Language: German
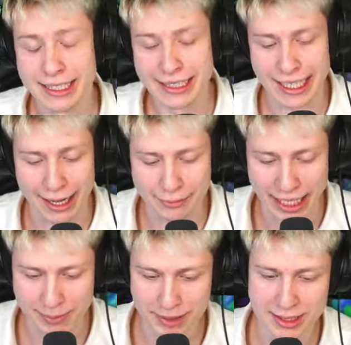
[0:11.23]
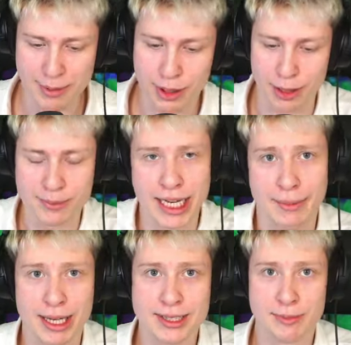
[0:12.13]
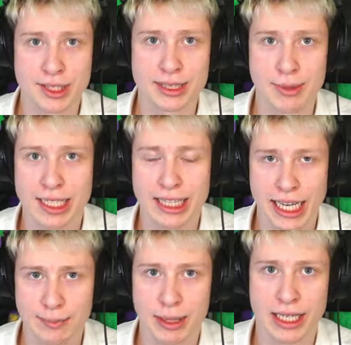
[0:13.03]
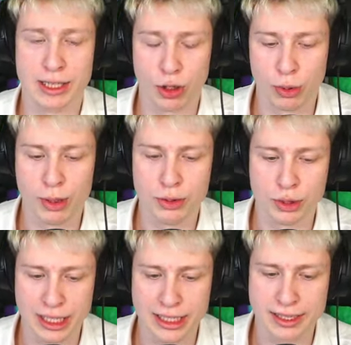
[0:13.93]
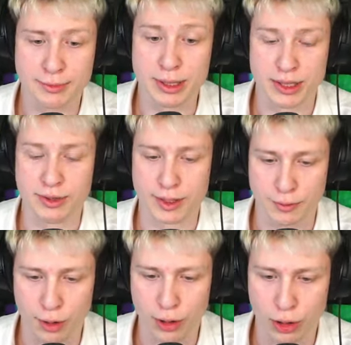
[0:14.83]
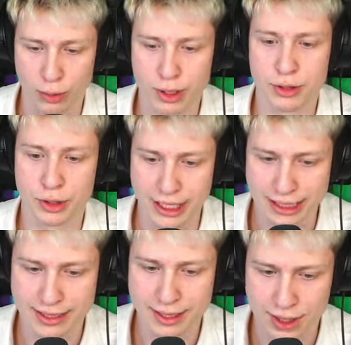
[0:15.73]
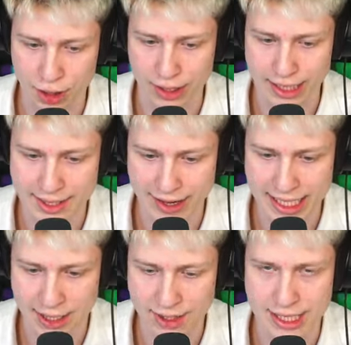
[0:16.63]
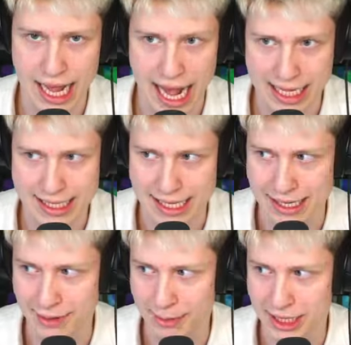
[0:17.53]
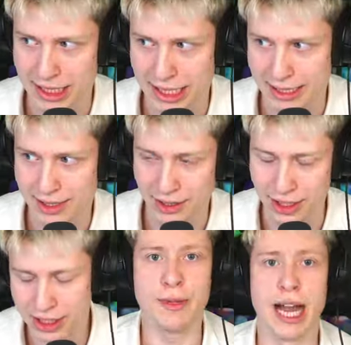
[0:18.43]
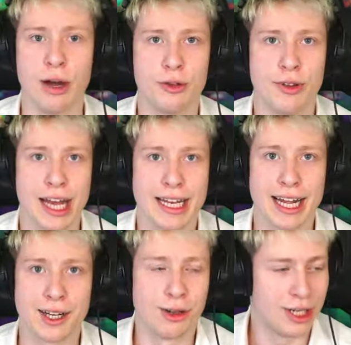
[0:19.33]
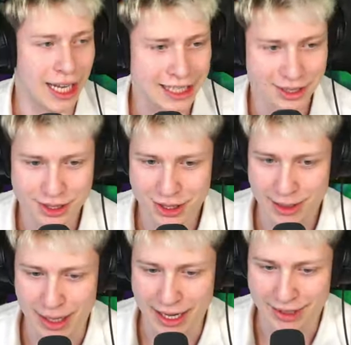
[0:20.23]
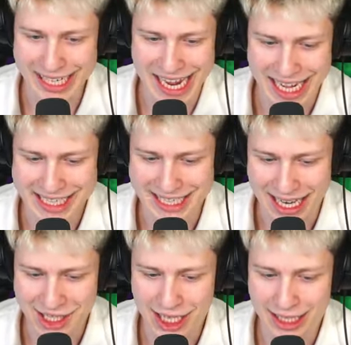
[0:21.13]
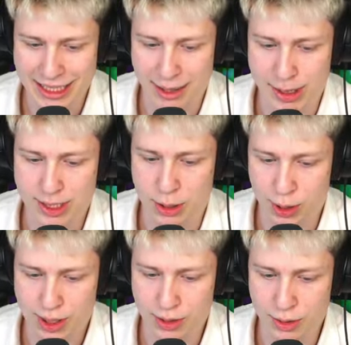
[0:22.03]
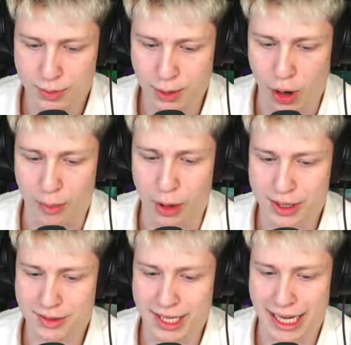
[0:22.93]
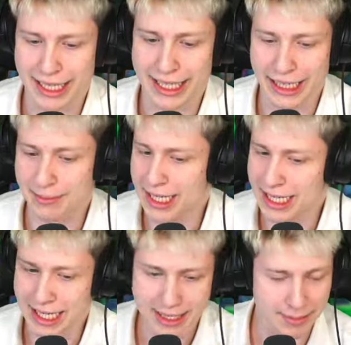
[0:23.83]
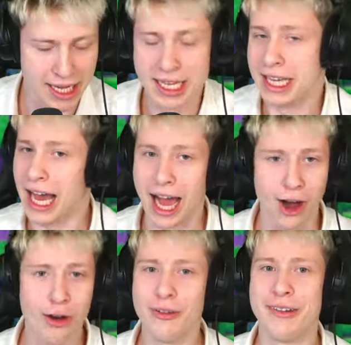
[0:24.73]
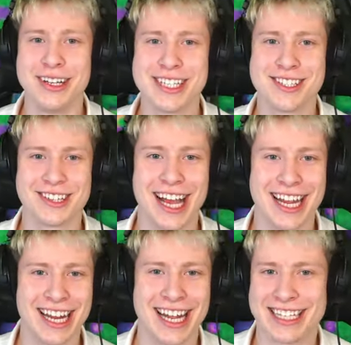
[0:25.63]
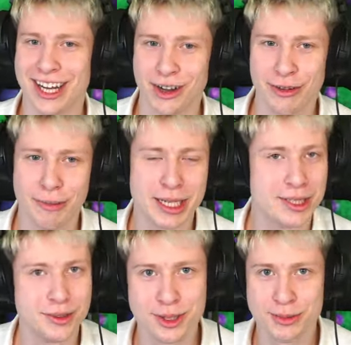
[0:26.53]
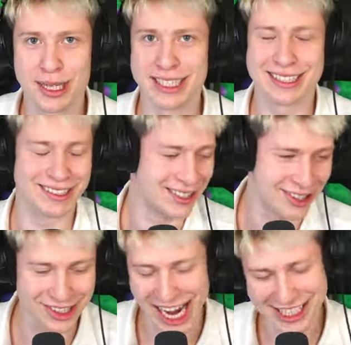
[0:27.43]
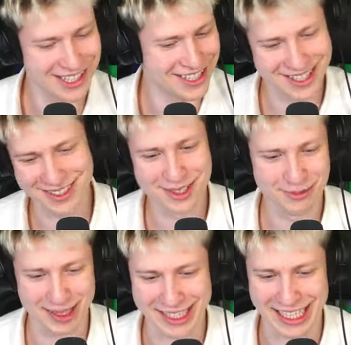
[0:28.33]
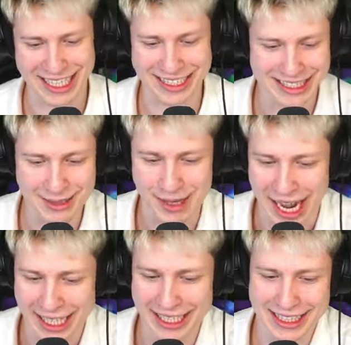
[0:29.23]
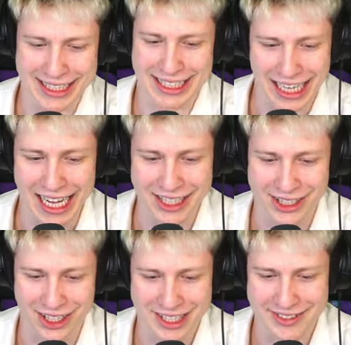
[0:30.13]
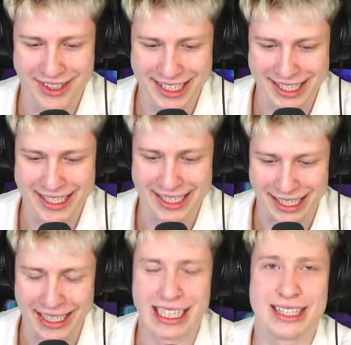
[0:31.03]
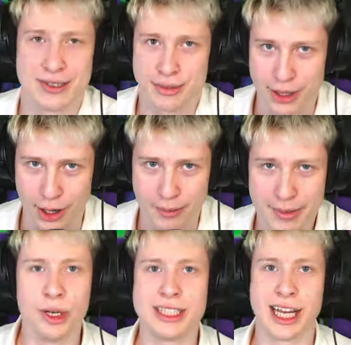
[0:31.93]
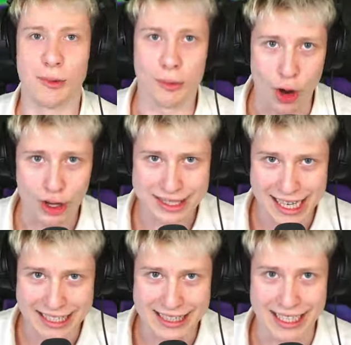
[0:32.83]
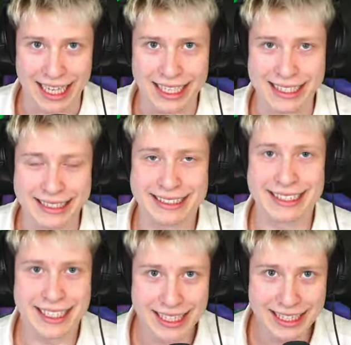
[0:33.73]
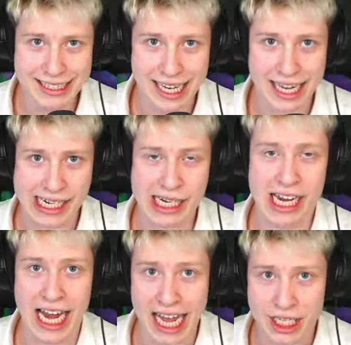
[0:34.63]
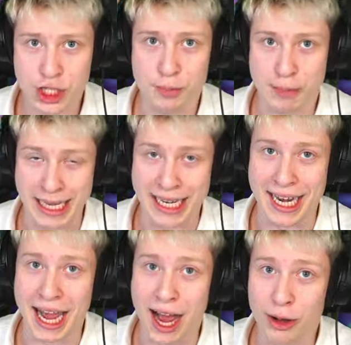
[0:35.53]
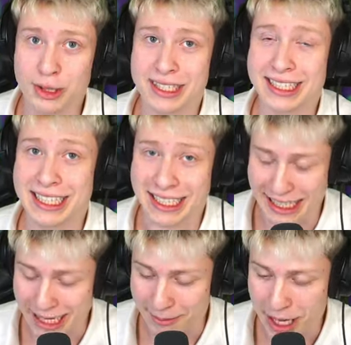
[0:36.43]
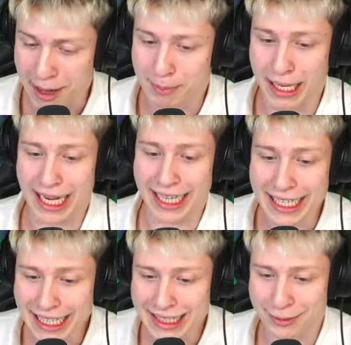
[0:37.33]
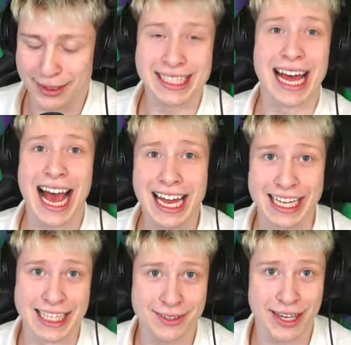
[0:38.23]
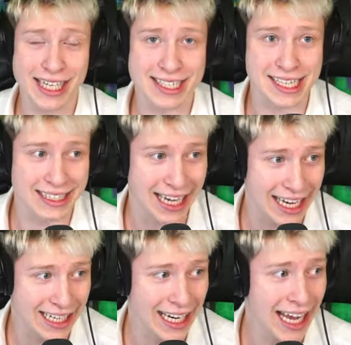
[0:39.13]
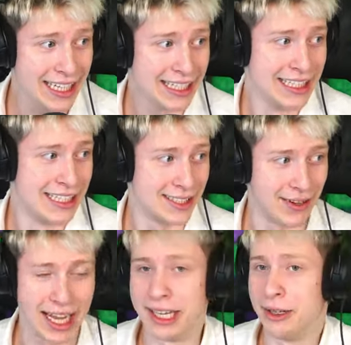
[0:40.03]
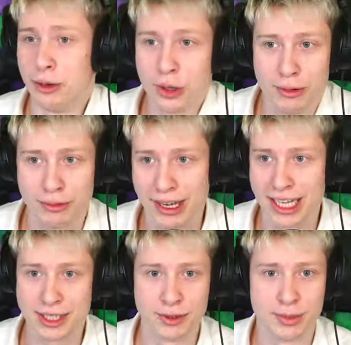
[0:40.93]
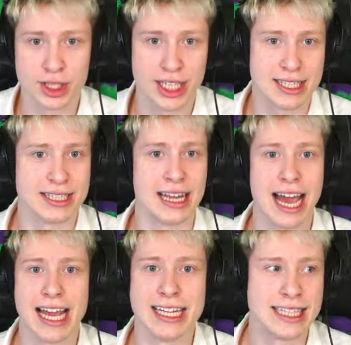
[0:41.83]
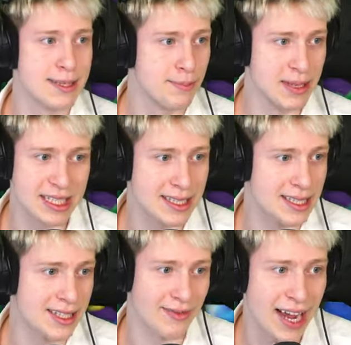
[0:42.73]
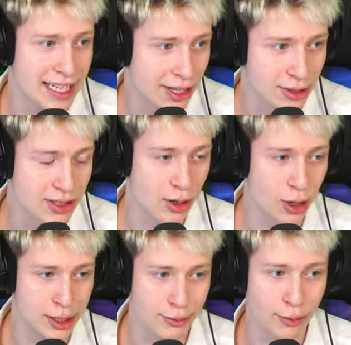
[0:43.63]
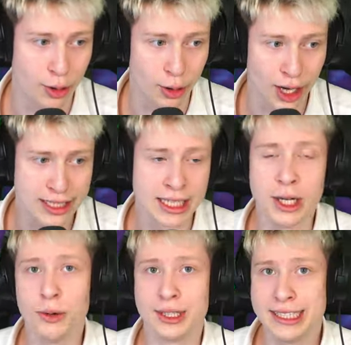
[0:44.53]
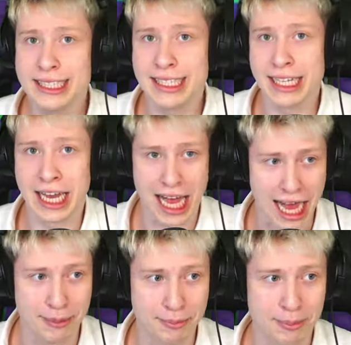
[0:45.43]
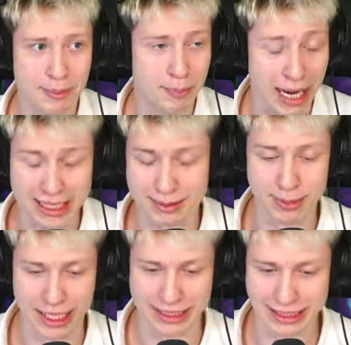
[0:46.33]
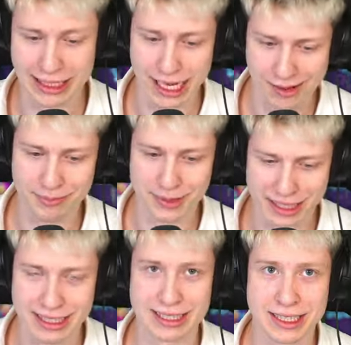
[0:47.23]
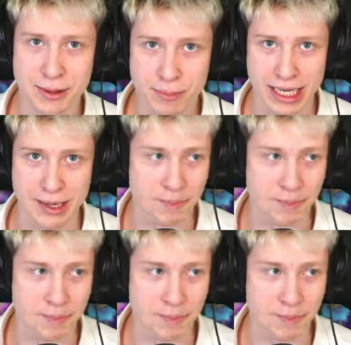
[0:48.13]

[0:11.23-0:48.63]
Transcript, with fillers: Ja, wie hat man sie bekommen? Damals musste man direkt bei Global Release, beziehungsweise vor Global Release zocken. 2018, wenn mich nicht alles täuscht. Ja, und wer da Glück hatte und schon dabei war, der hat Star Shelly damals kostenlos bekommen. Heutzutage kriegt man sie nicht mehr. Auch wenn man sie so gerne hätte, auch wenn man YouTuber ist und Connections zu Supercell hat. Es gibt eigentlich wahrscheinlich keine Chance mehr, diesen Skin zu bekommen. Und ich glaube, noch seltener ist dieser Klatschpin aus dem Paris-Finale. Ich war tatsächlich eingeladen. Es waren ungefähr, ich würde mal schätzen, 1 bis 2000 Leute vor Ort. Und die haben maximal, die haben diesen Pin.